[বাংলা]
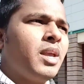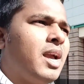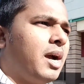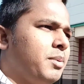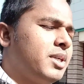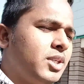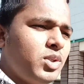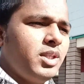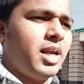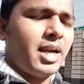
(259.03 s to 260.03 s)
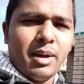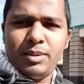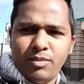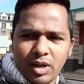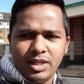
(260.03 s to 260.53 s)
আমি কিছুদিন আগে আমি
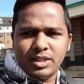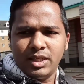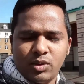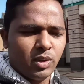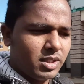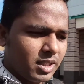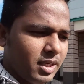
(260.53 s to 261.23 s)
ভলেন্টিয়ারিং করেছি